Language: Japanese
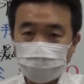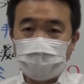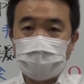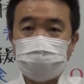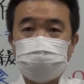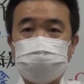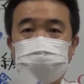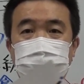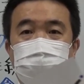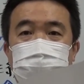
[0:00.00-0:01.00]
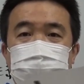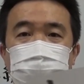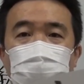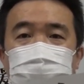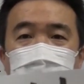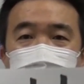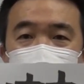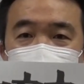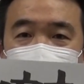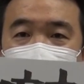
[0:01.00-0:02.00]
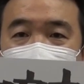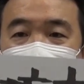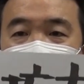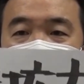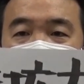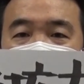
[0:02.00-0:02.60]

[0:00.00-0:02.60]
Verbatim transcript: 日は2本立てです。